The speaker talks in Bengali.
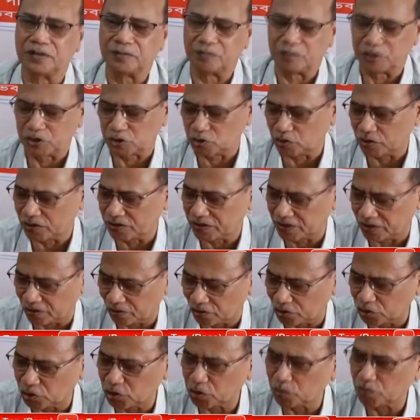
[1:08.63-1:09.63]
বেজয়া
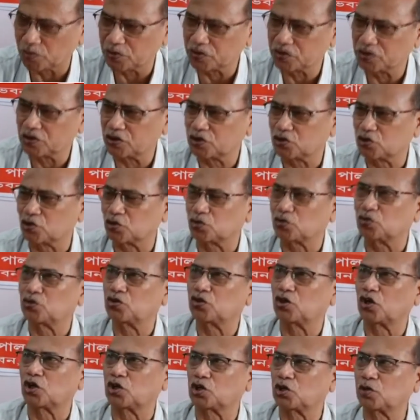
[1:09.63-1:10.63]
অন্ধ্রপ্রদেশের
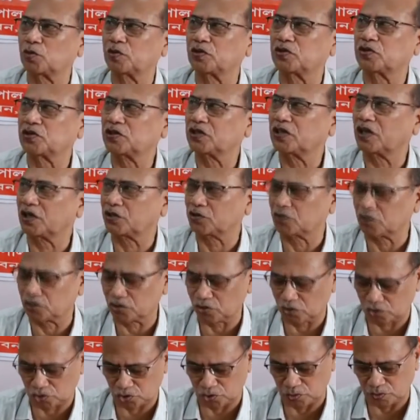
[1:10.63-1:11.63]
চোদ্দোই অক্টোবর থেকে আঠেরোই
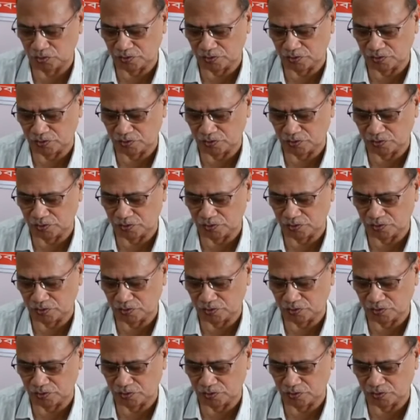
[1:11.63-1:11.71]
অক্টোবর